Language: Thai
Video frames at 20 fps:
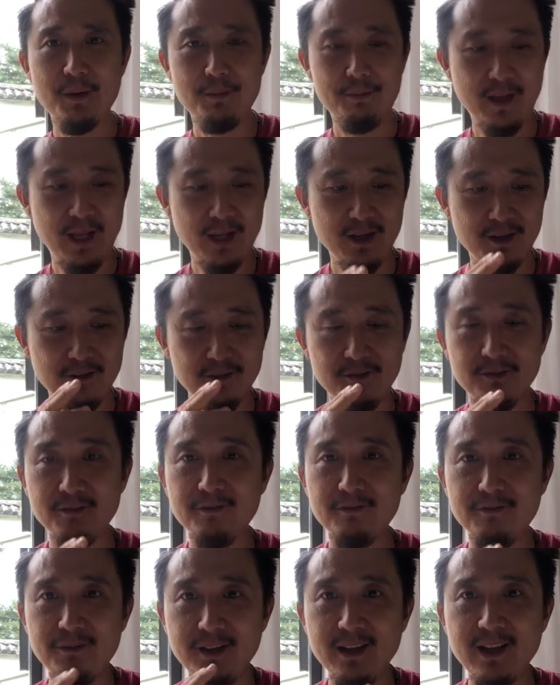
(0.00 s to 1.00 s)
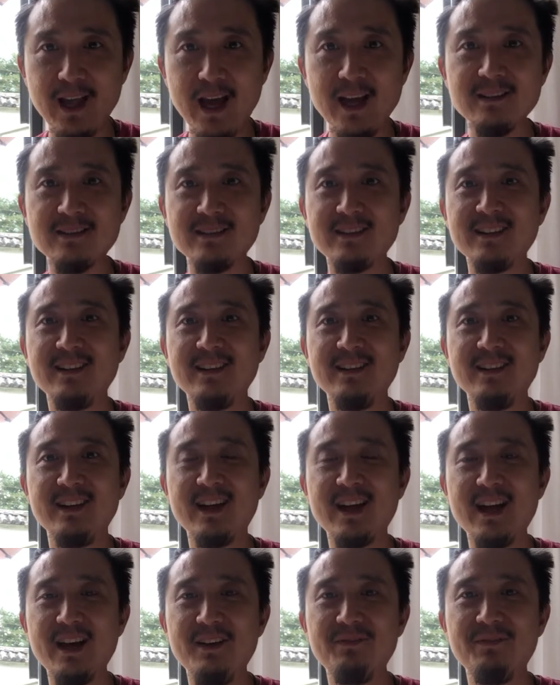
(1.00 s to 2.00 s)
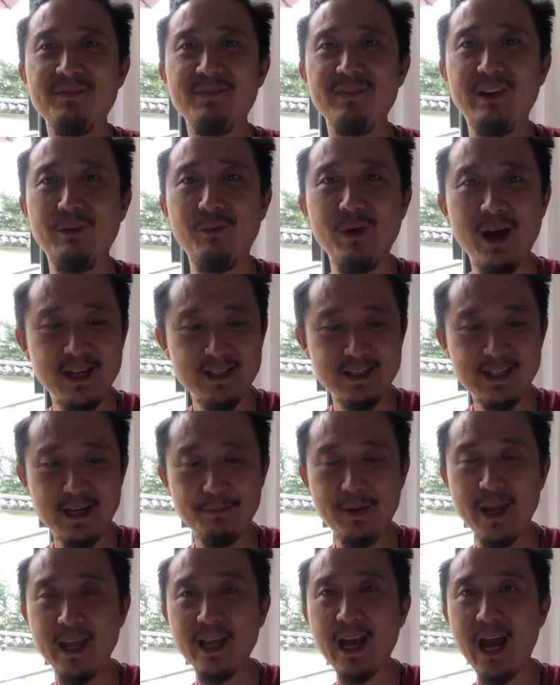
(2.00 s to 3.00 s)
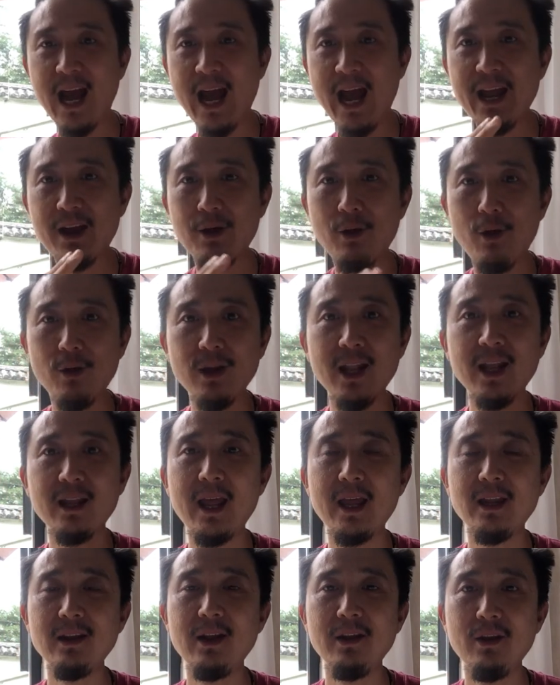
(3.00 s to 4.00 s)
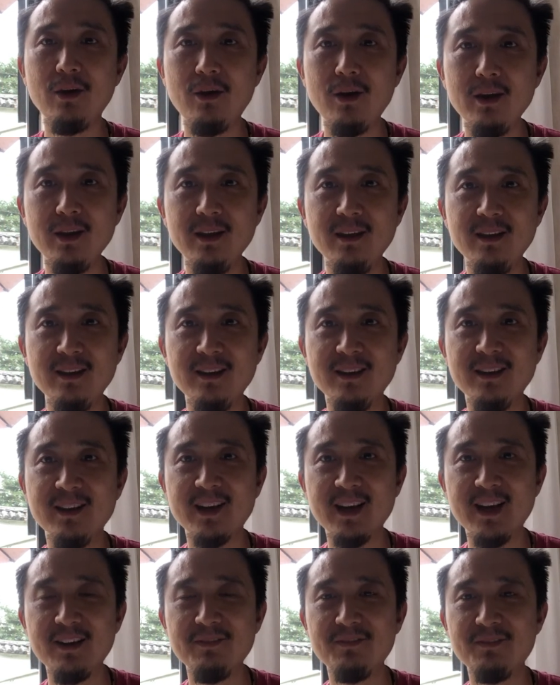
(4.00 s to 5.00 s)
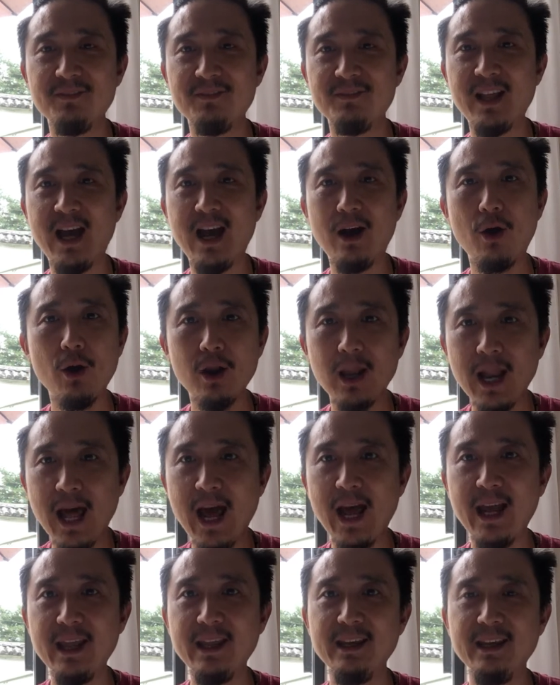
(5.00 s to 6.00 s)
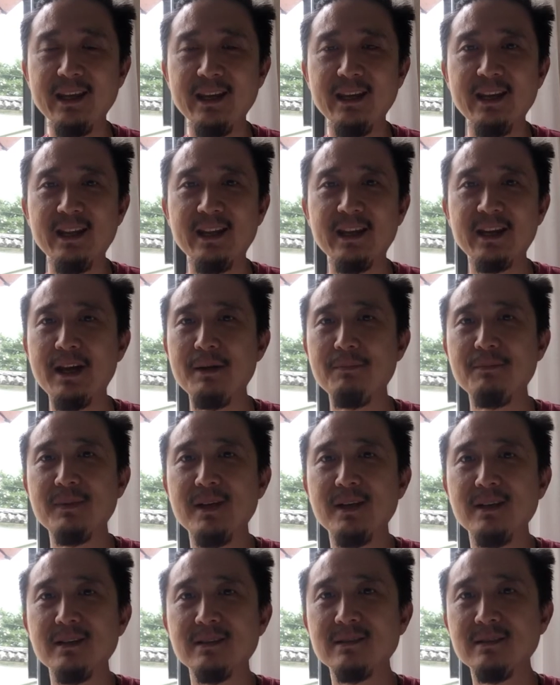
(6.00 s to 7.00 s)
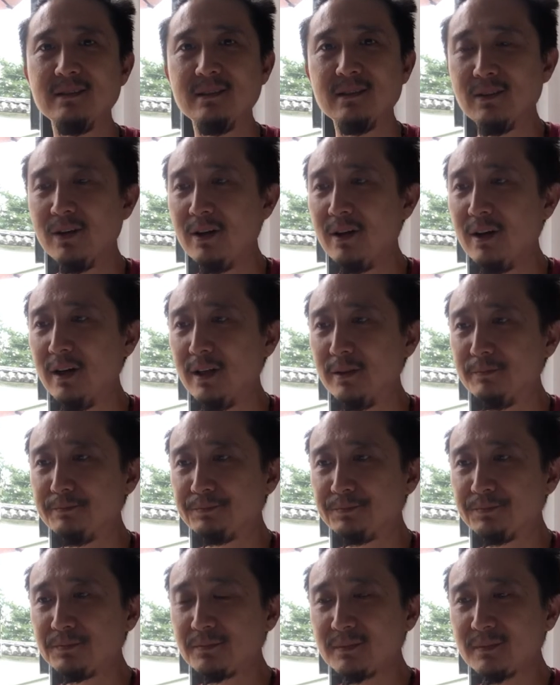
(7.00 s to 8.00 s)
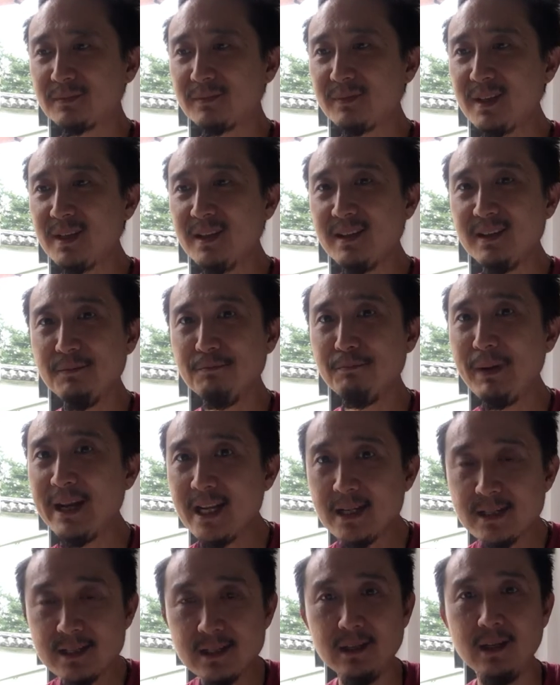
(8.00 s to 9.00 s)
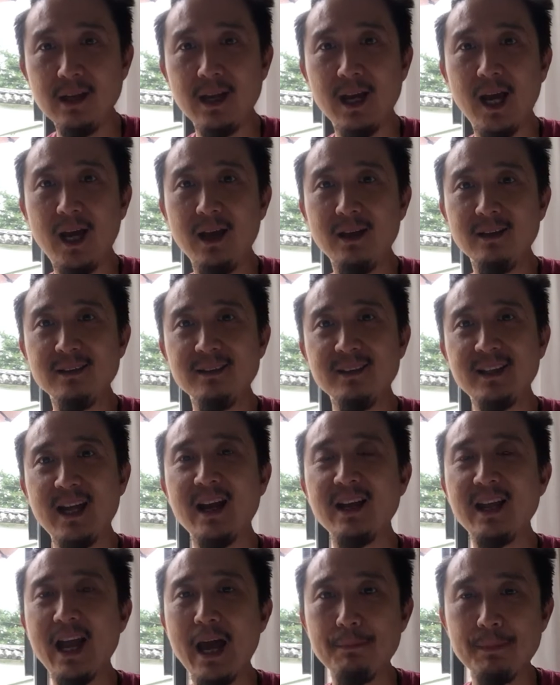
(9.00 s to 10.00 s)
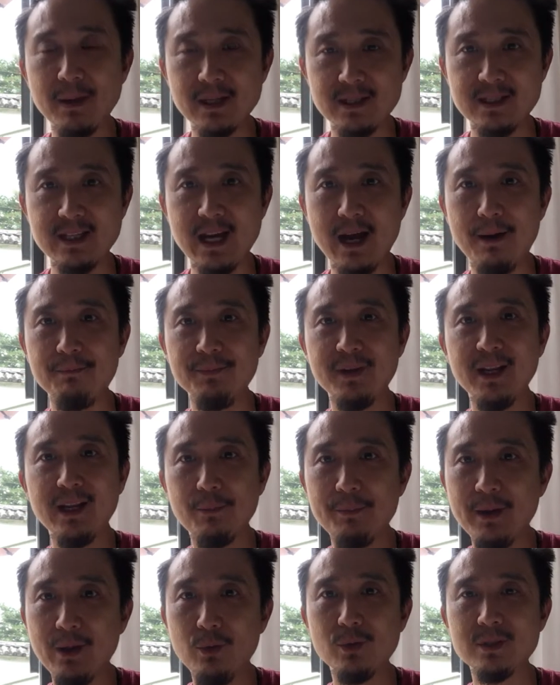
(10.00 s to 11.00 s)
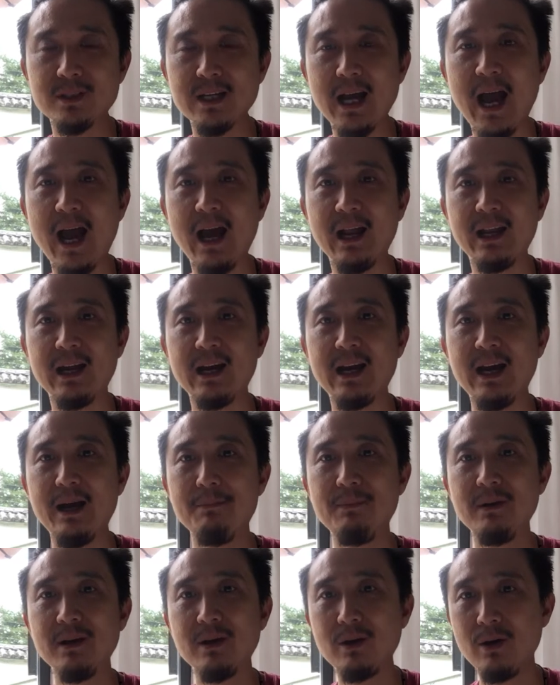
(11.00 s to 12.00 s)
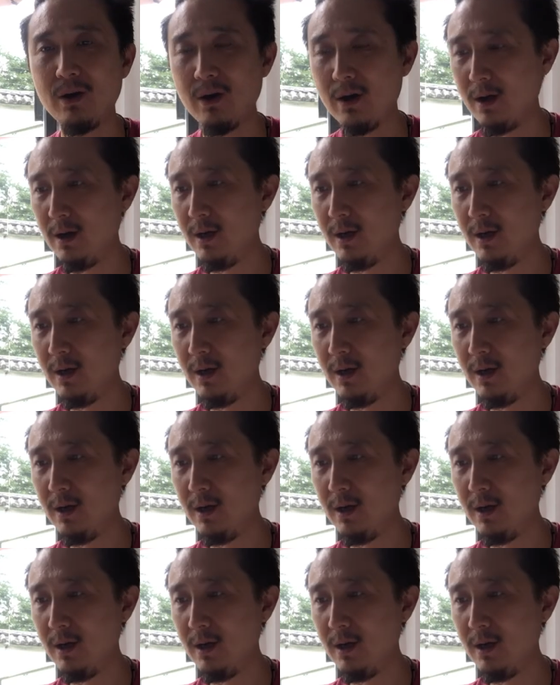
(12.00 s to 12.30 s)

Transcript: เป็นฟรีแลนซ์นะครับหรือว่าจะไปขายของเล็กๆน้อยๆนะครับทางออนไลน์นะครับซึ่งก็ไม่ได้เสียทั้งงานประจำที่เราเป็นลูกจ้างนะครับแล้วก็